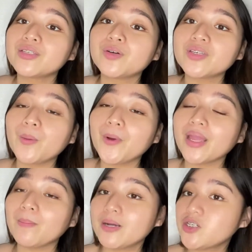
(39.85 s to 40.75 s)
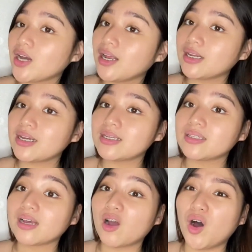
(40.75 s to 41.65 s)
So, syempre, yung iba dyan
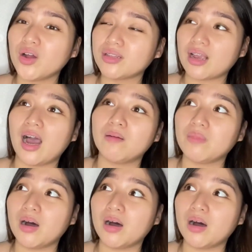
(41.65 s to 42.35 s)
is nag-on cam.